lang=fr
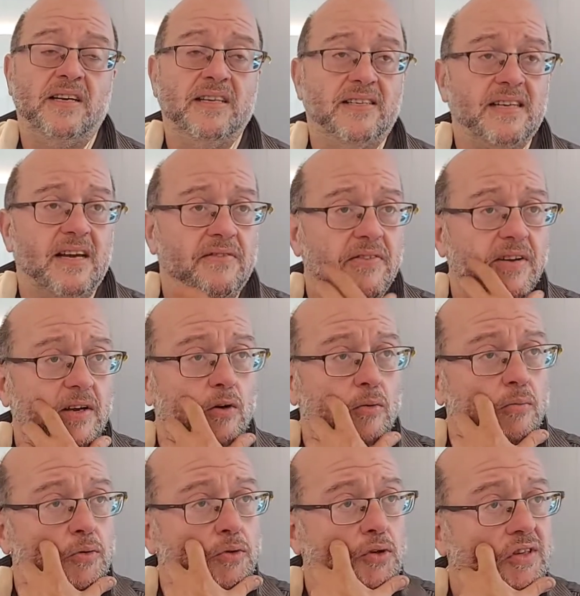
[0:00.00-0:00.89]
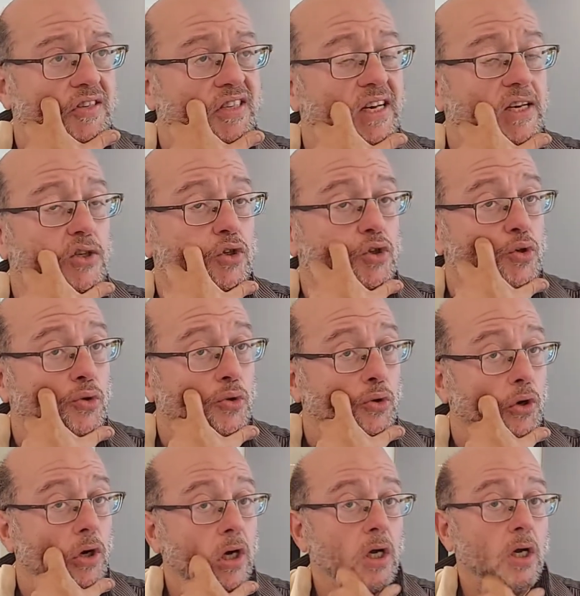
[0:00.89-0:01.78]
ils avaient, au bout de cinq
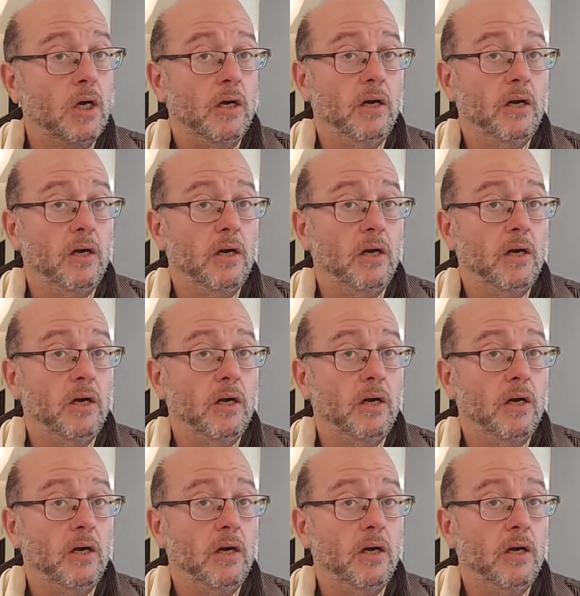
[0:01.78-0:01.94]
jours,